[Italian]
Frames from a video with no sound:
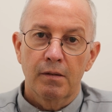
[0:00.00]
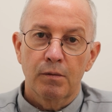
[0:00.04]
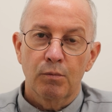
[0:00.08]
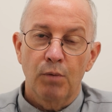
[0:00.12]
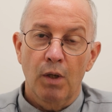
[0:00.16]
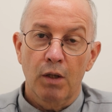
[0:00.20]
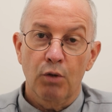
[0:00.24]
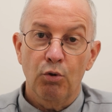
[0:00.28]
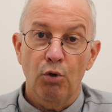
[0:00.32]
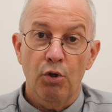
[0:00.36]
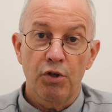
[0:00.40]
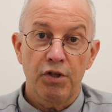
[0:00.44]

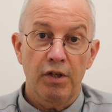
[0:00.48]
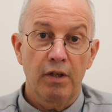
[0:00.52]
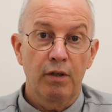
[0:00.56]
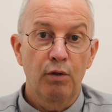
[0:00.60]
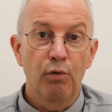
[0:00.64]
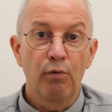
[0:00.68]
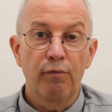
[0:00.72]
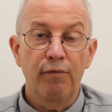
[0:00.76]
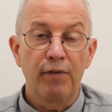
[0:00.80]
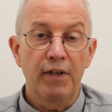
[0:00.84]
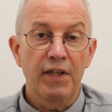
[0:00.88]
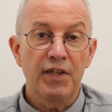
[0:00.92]
Qualcosa
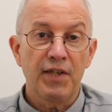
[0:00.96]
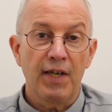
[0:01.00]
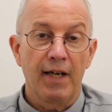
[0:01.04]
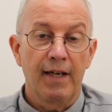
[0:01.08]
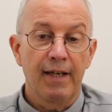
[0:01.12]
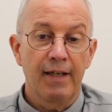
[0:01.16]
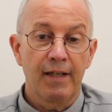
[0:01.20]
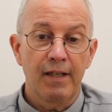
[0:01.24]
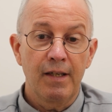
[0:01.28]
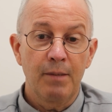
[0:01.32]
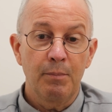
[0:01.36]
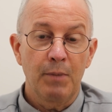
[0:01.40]
di
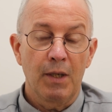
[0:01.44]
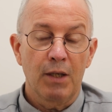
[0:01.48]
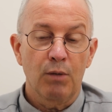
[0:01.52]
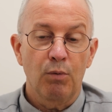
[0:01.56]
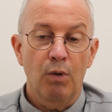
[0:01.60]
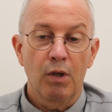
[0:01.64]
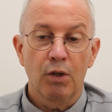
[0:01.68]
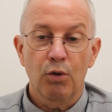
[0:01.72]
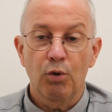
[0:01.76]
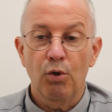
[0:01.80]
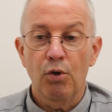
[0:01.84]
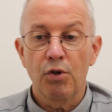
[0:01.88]
ufficiale ma
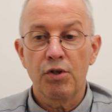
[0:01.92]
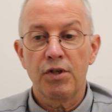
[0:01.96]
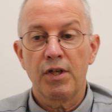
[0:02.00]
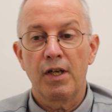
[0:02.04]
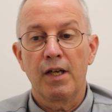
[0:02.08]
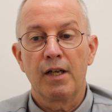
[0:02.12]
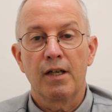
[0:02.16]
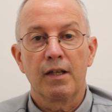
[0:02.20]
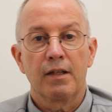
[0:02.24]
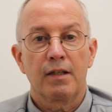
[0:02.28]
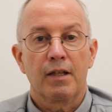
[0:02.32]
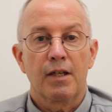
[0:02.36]

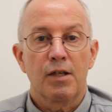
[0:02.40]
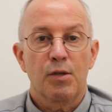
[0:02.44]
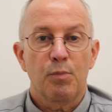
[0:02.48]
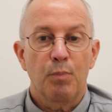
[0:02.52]
qualcosa che